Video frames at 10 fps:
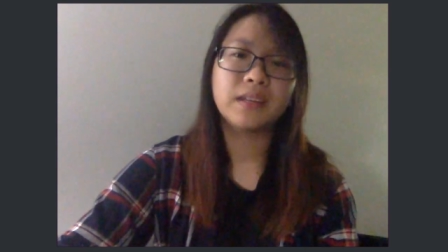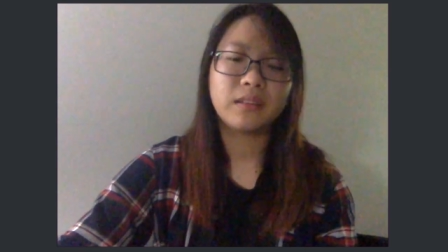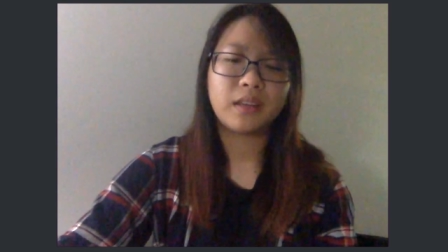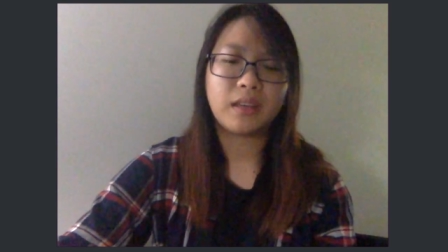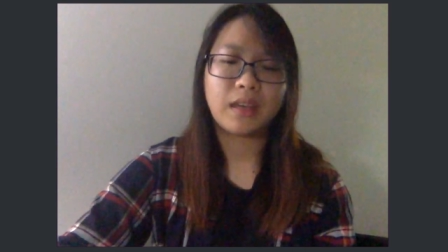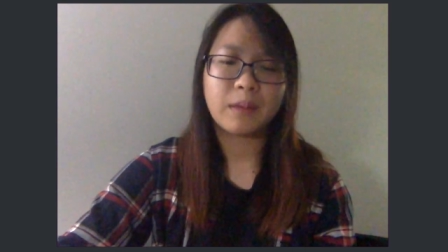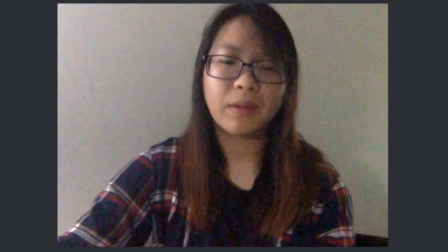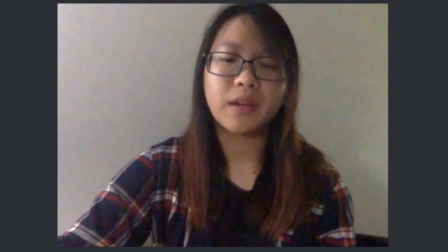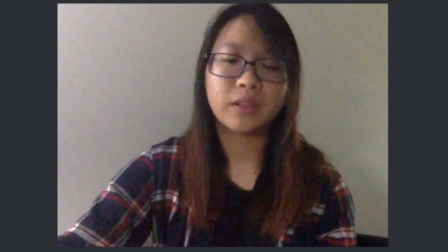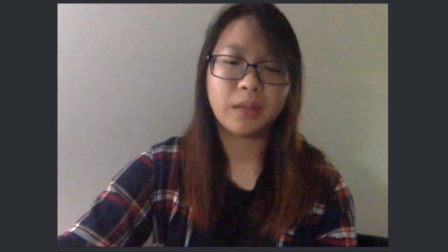thì em bắt
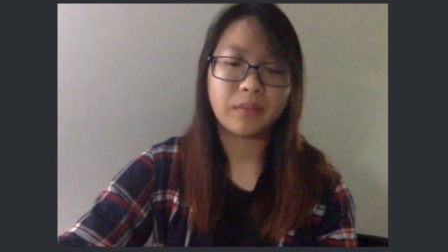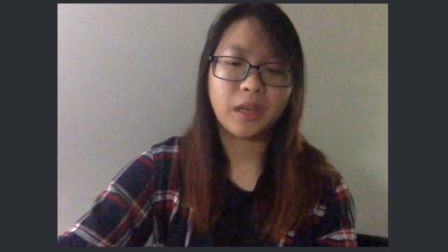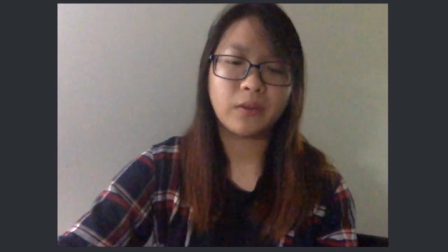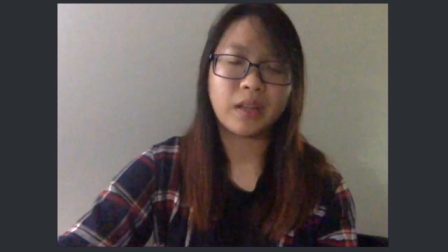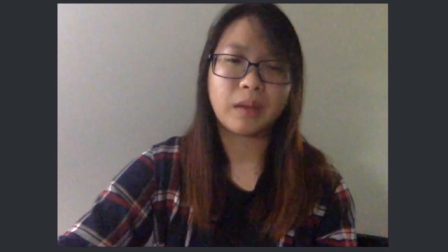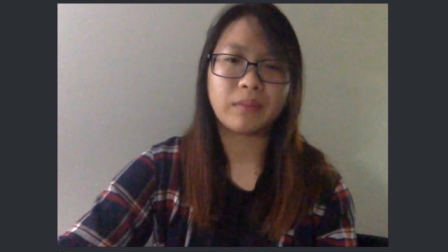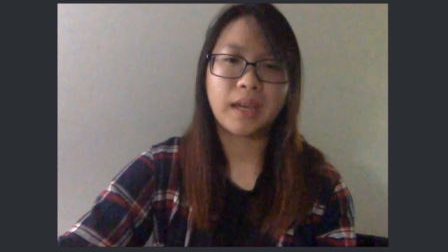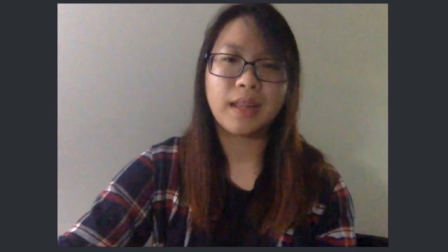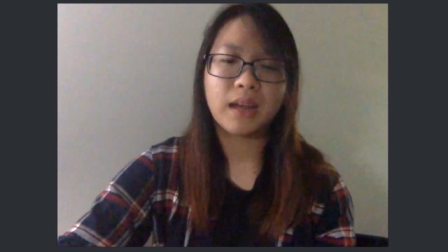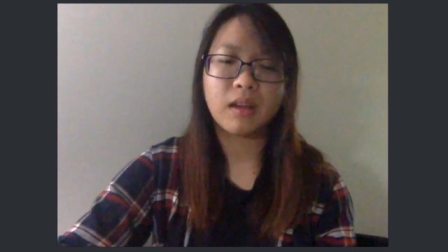đầu tìm hiểu thì em
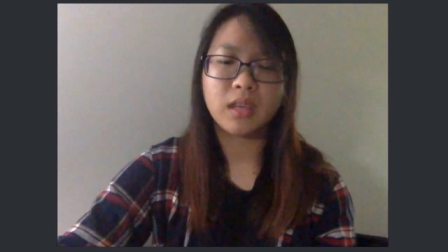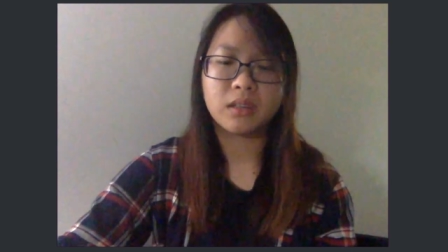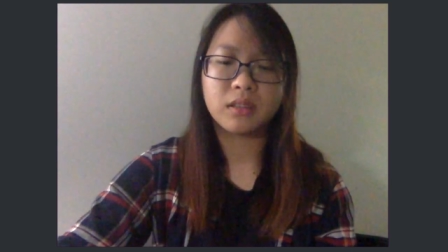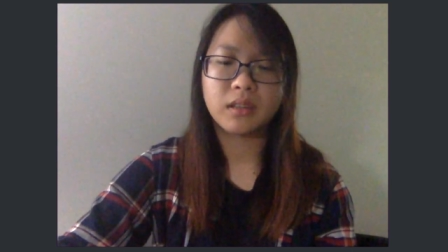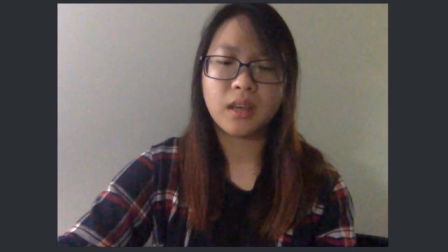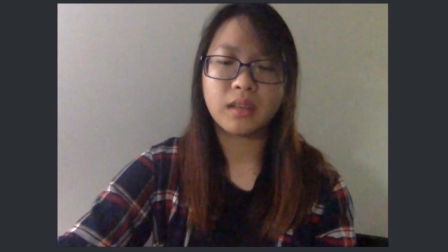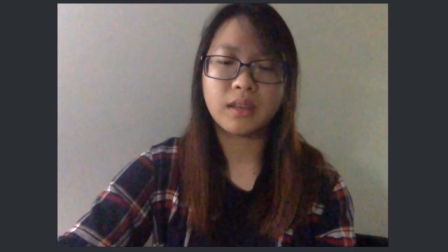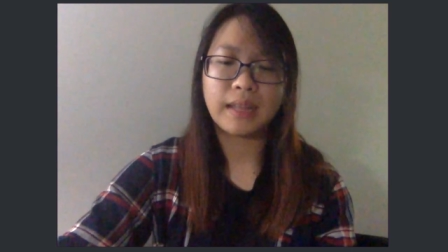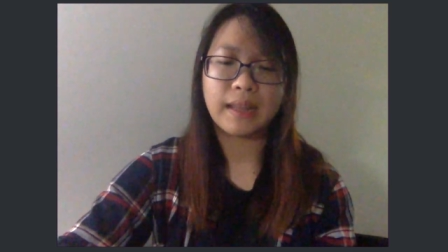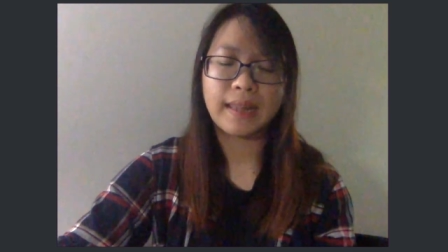thấy là có những hướng đi như
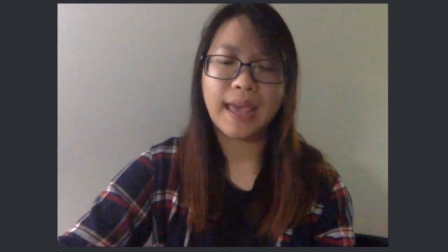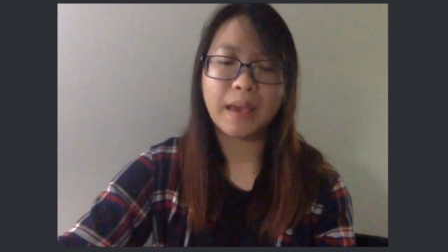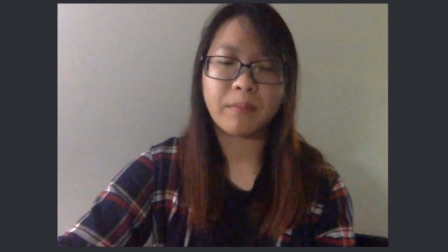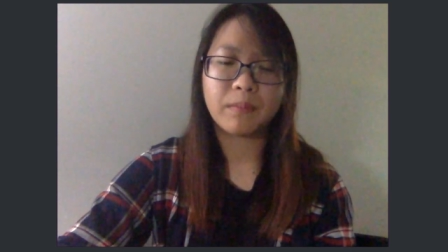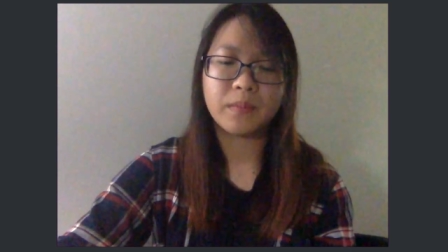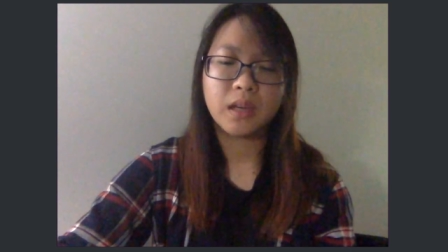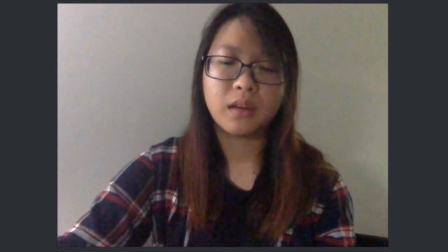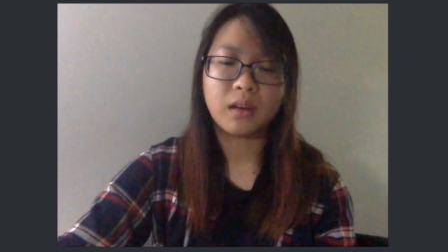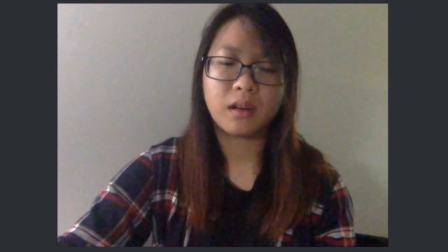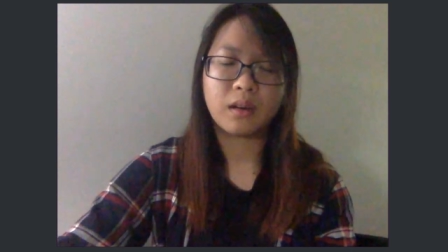là làm
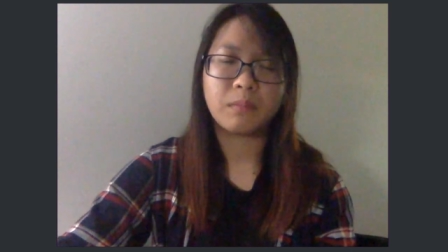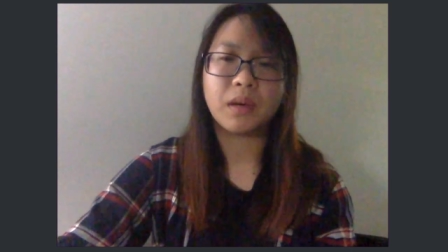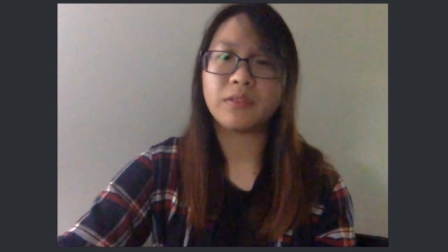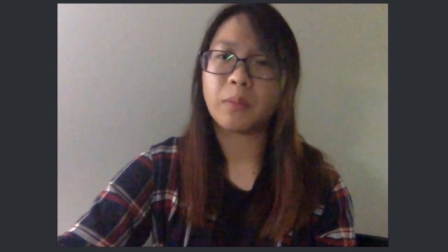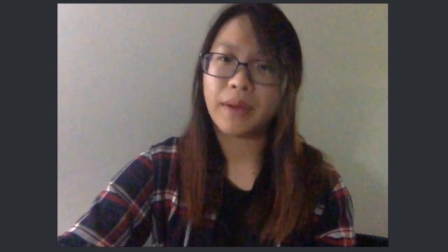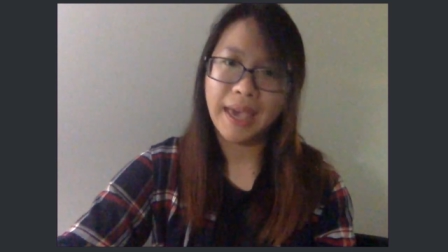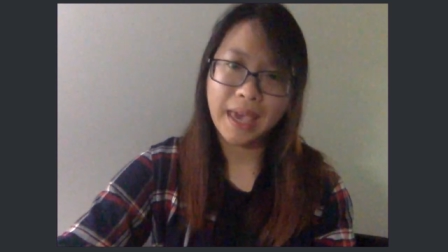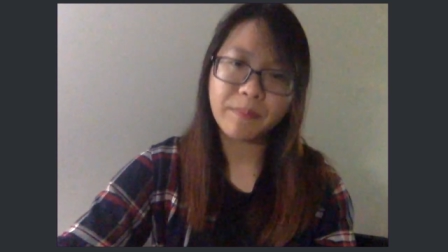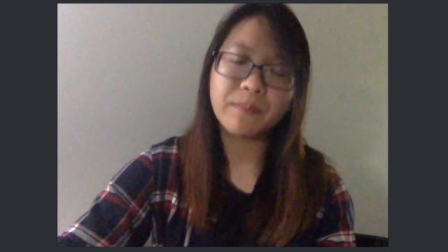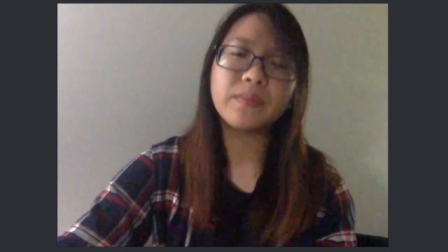uh, mở phòng
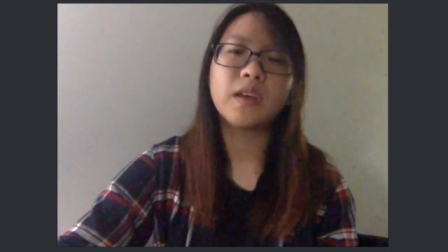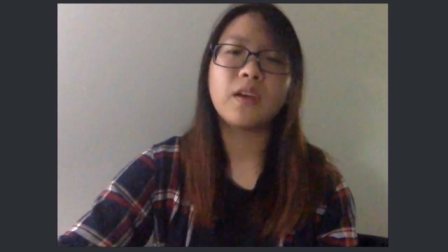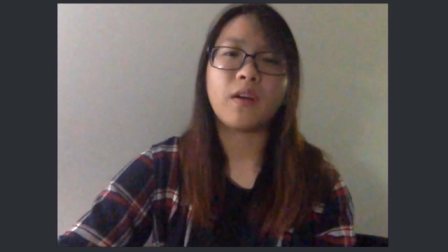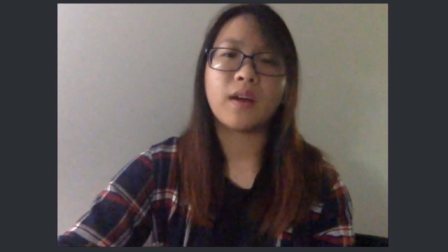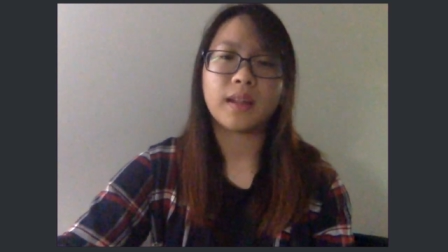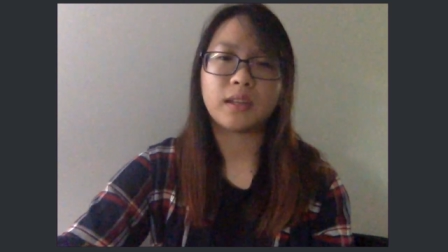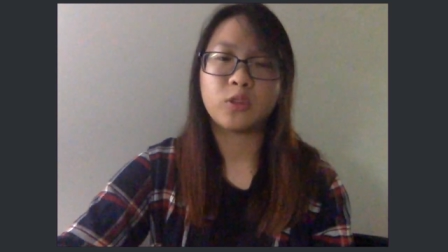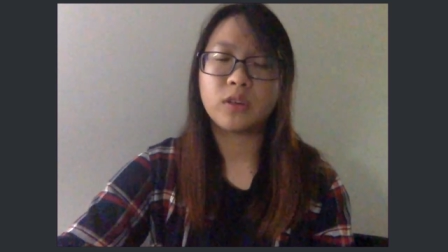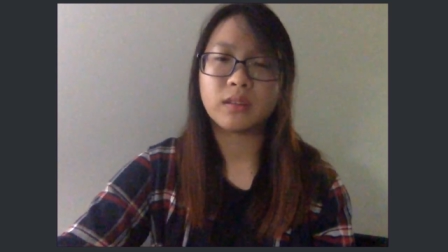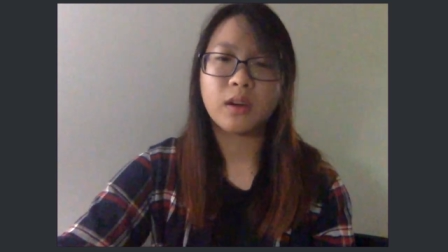khám hoặc là
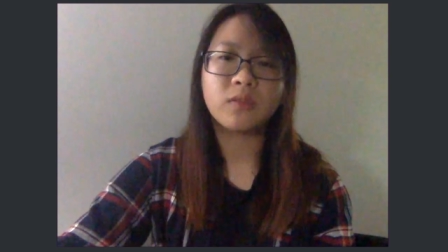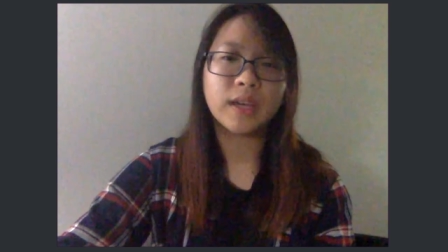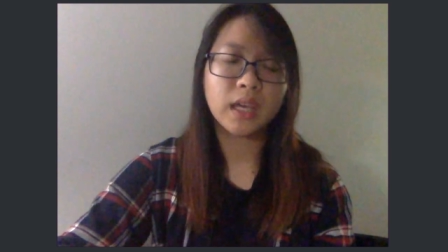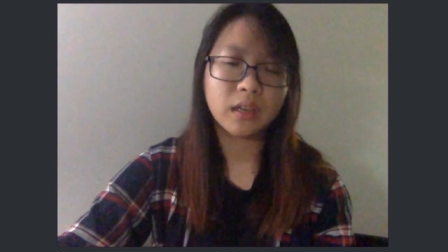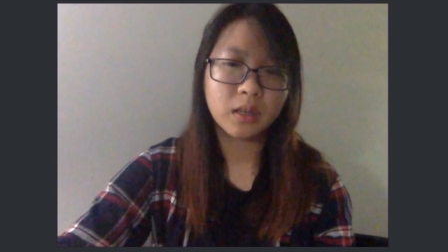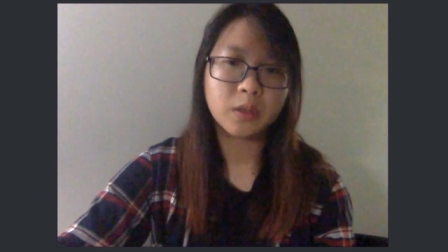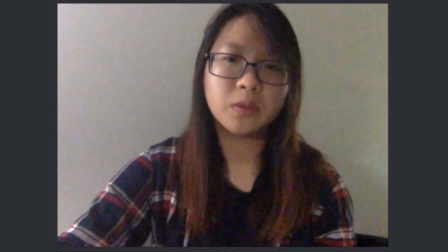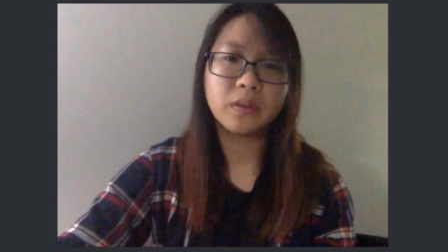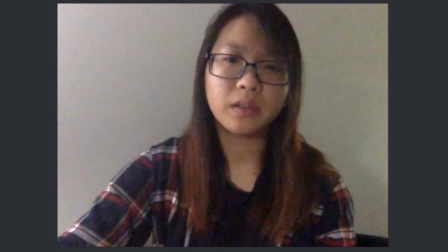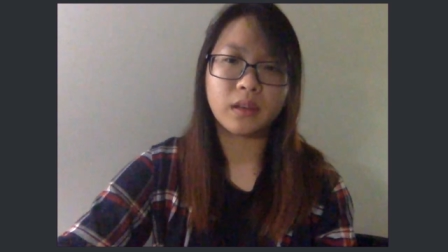chuyên sâu về nghiên
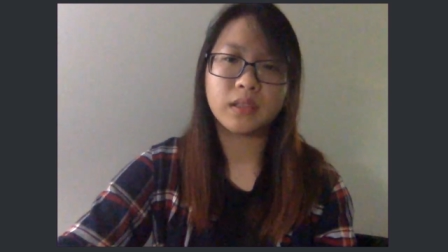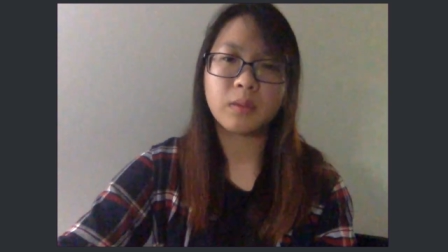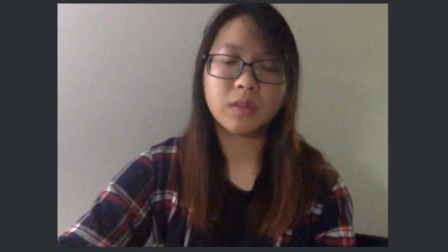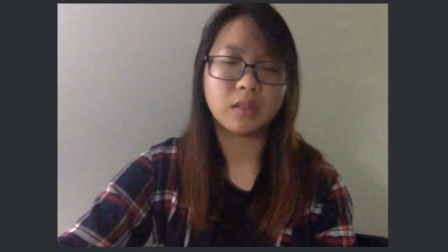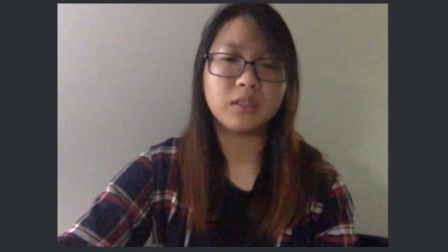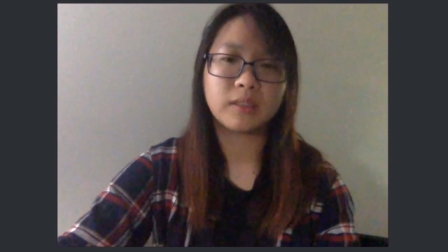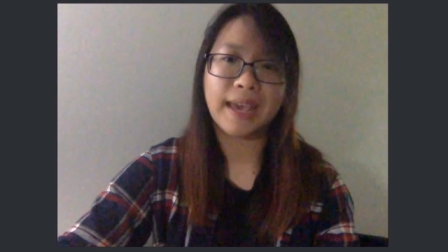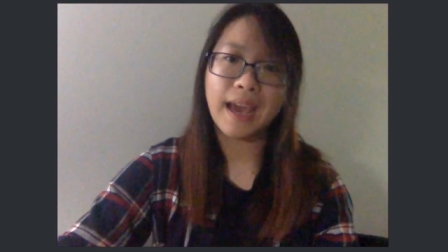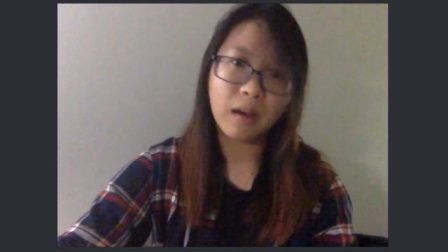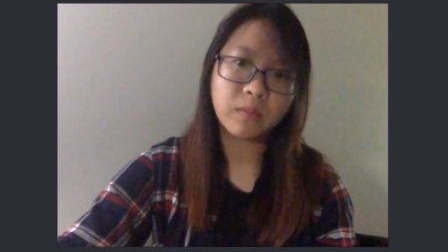cứu thì ở trong những trường
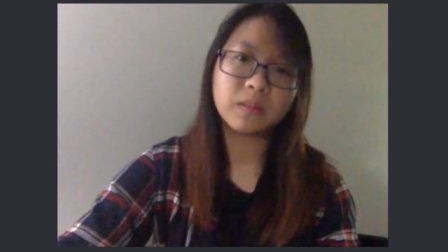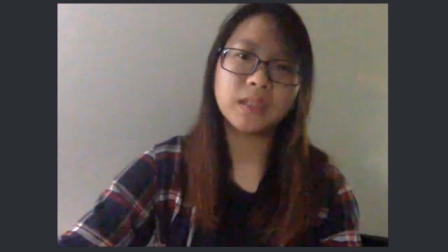đại học